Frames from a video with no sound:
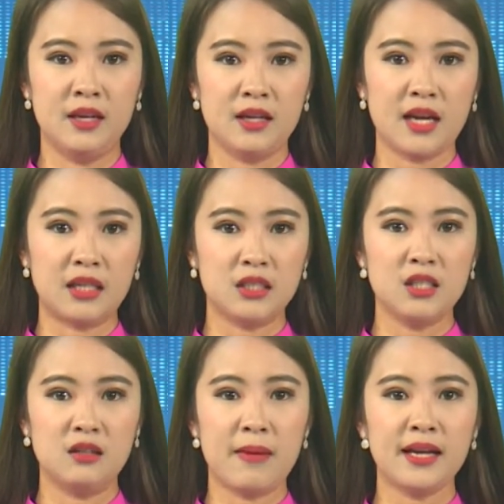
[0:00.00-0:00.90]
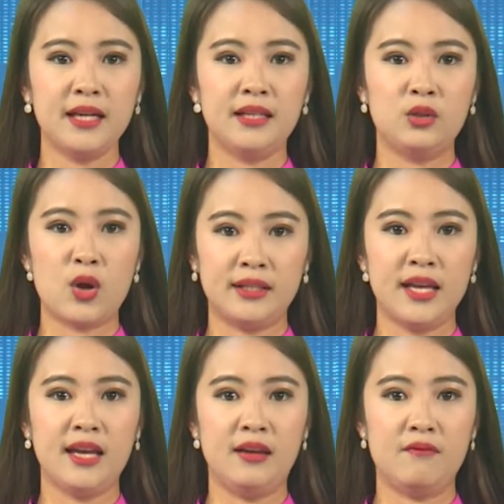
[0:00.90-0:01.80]
cả sở ban ngành đoàn
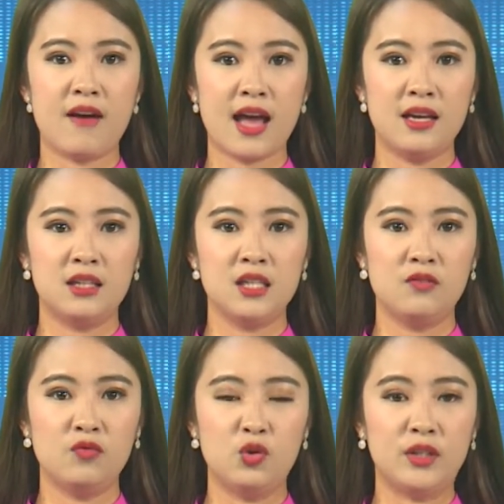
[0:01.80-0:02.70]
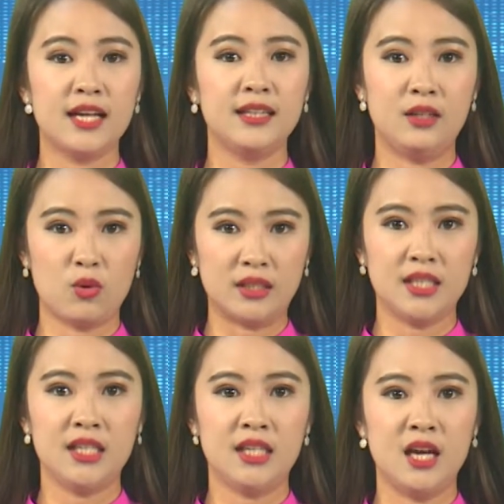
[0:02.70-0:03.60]
thể và lực lượng vũ trang tỉnh Quảng
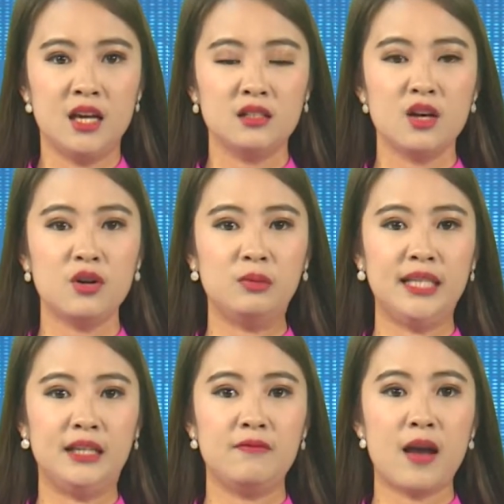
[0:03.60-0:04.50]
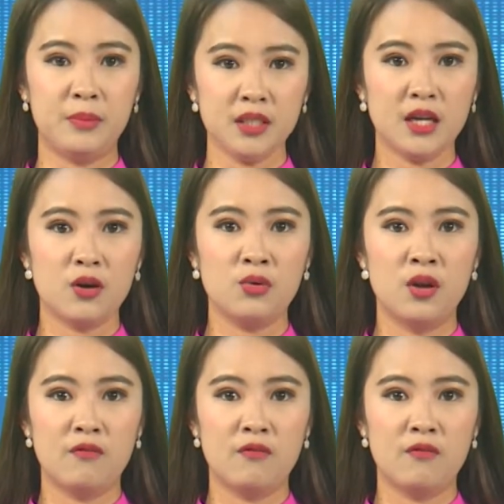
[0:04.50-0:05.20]
Trị do đồng chí Phạm Đức Châu,